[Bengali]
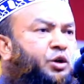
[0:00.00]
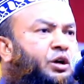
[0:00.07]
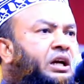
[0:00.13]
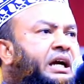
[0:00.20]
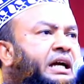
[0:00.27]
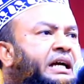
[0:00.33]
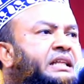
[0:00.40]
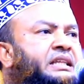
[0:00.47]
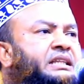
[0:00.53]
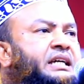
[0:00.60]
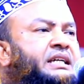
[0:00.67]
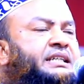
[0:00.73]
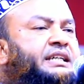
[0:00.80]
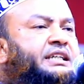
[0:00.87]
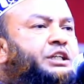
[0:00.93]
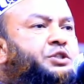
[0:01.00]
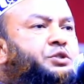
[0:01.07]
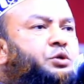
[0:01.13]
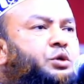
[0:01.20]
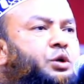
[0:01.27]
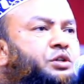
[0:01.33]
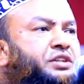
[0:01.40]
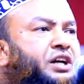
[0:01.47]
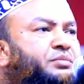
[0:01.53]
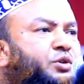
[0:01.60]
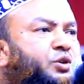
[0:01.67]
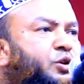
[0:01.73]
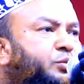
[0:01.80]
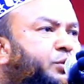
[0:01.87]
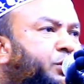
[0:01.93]
করলে এখান থেকে কিছু কথা
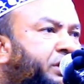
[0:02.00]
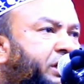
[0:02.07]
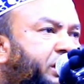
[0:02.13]
বলবো